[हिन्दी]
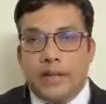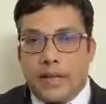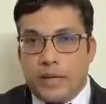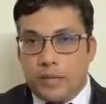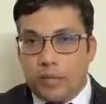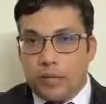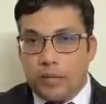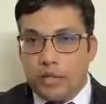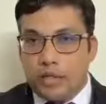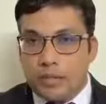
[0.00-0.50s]

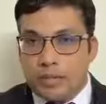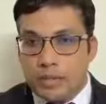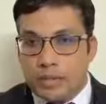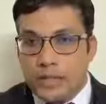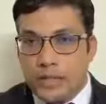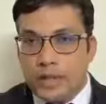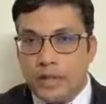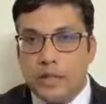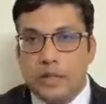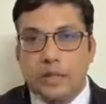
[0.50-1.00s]
डायग्नोसिस भी
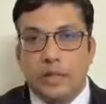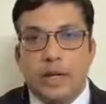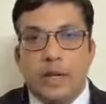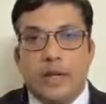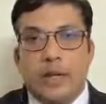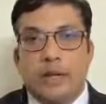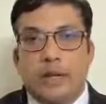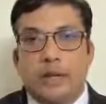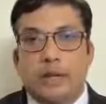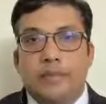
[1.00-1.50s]
जल्दी हो
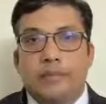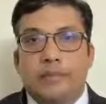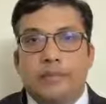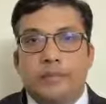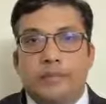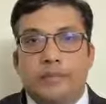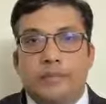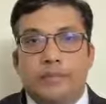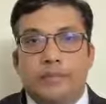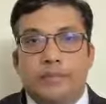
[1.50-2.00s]
रहा है
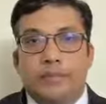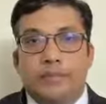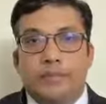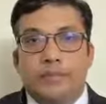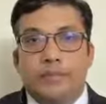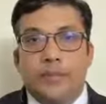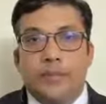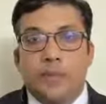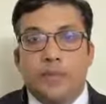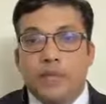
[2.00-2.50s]

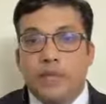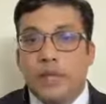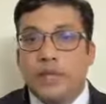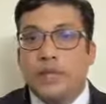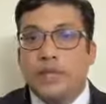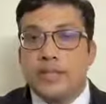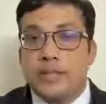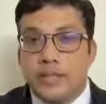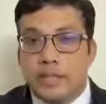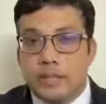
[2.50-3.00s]
उसका
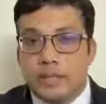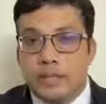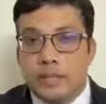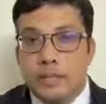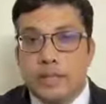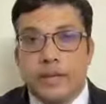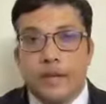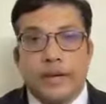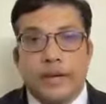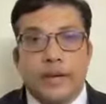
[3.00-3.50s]
इंसिडेंस
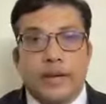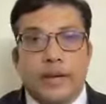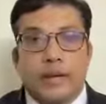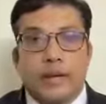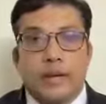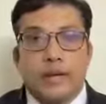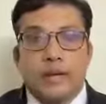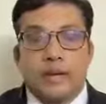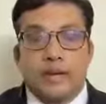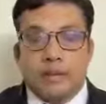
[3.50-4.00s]
भी बढ़ रहा है
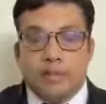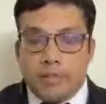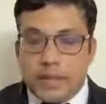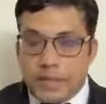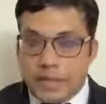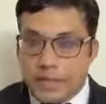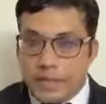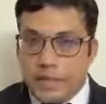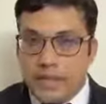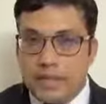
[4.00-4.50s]

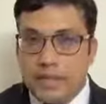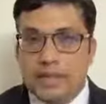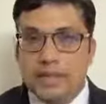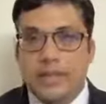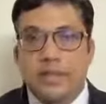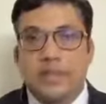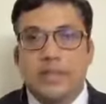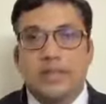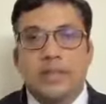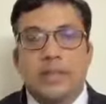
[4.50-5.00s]
बट जैसे
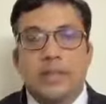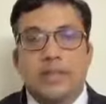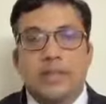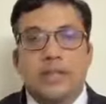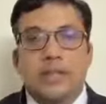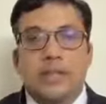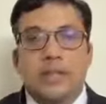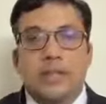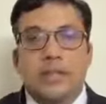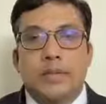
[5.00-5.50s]
जैसे ये सारी
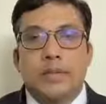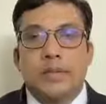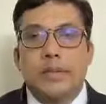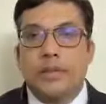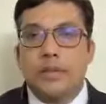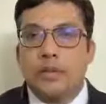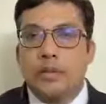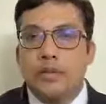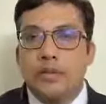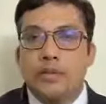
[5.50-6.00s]
चीजें बढ़
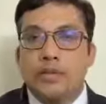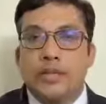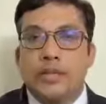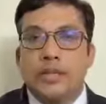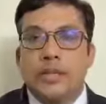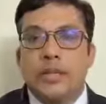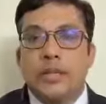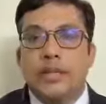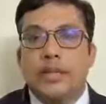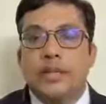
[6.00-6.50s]
रही हैं उसको
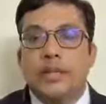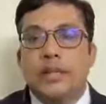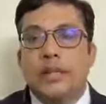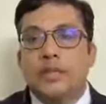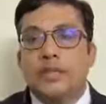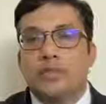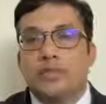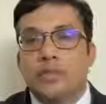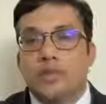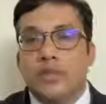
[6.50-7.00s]
ठीक करने
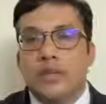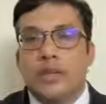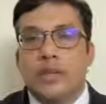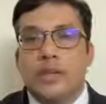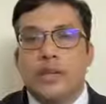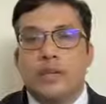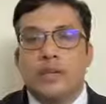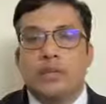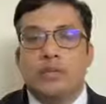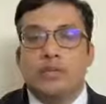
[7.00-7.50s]
की जो
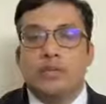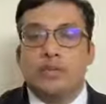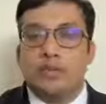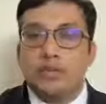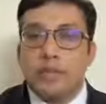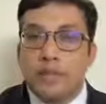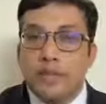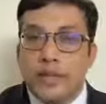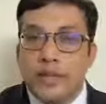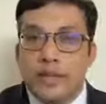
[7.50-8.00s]
विधियां हैं
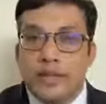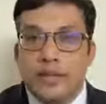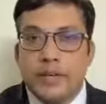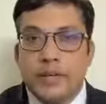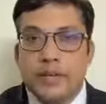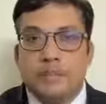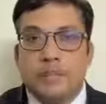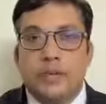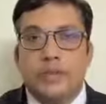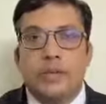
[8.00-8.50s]
उनमें भी
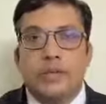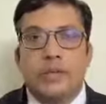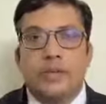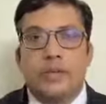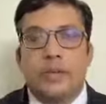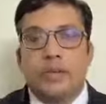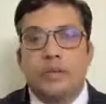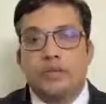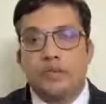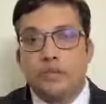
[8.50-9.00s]
एडवांसमेंट हो
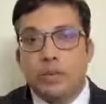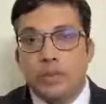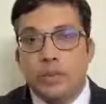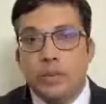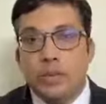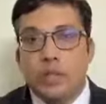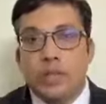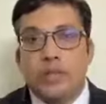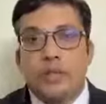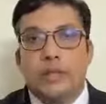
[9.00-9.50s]
रहा है उसमें भी
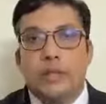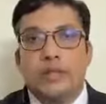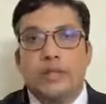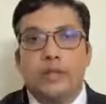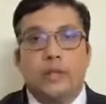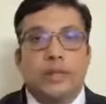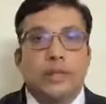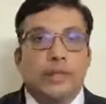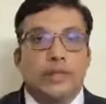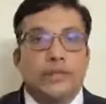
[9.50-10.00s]
उन्नति हो
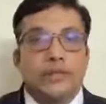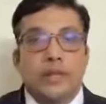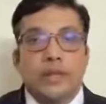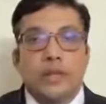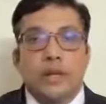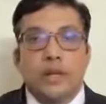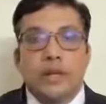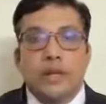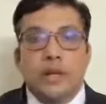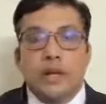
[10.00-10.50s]
रही है
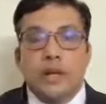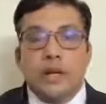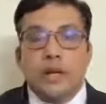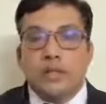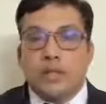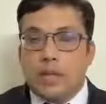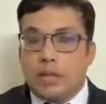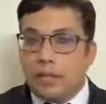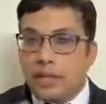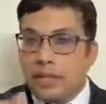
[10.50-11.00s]

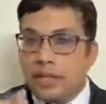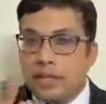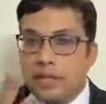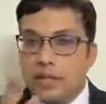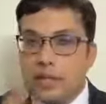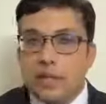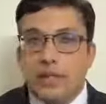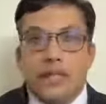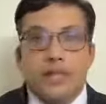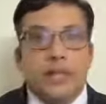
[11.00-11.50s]

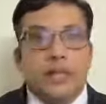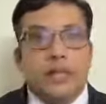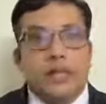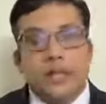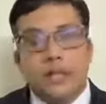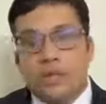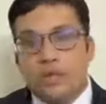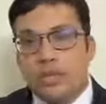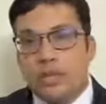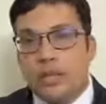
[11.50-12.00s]
सामान्यतः तीन
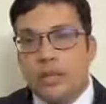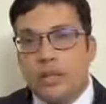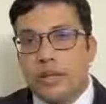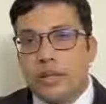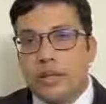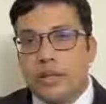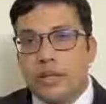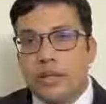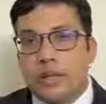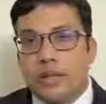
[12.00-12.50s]
तरीकों से
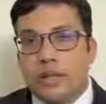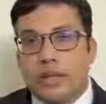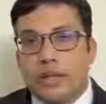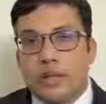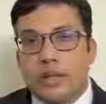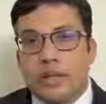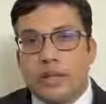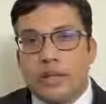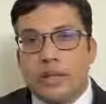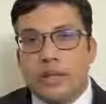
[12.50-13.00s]

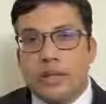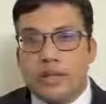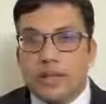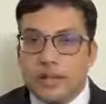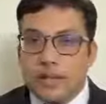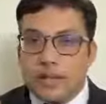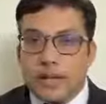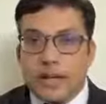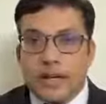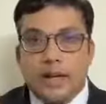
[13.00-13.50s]

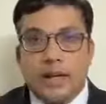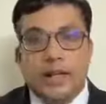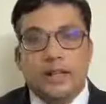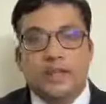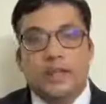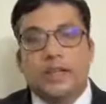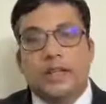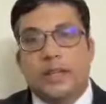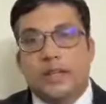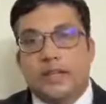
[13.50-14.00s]
कैंसर का
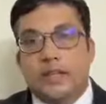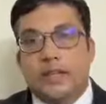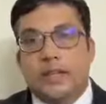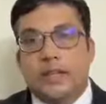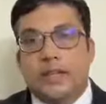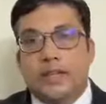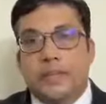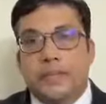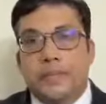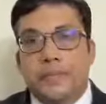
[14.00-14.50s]
इलाज किया
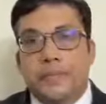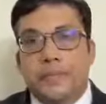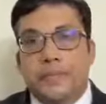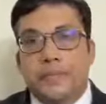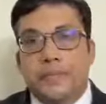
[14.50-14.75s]
जाता है